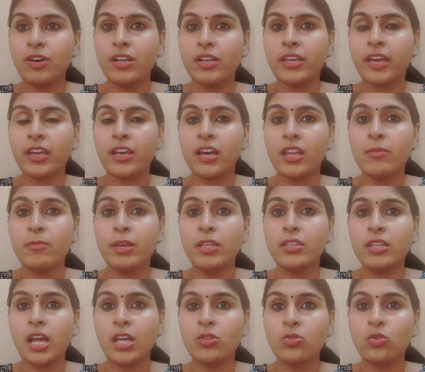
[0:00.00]
फ़र्क है कल मैं
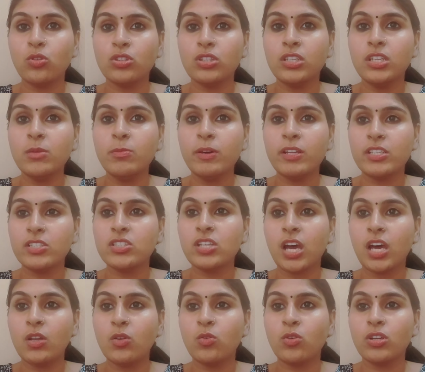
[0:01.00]
रात को इतनी
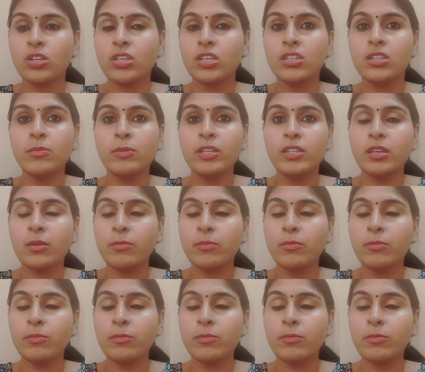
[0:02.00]
परेशान हो रखी थी मेरी